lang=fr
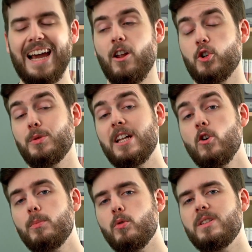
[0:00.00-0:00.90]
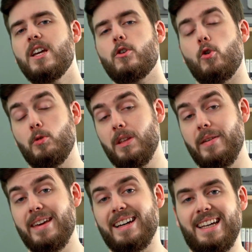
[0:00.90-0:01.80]
Alors je suis d'accord pour dire que
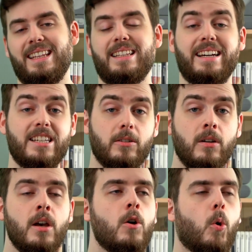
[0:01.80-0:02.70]
l'univers est intéressant,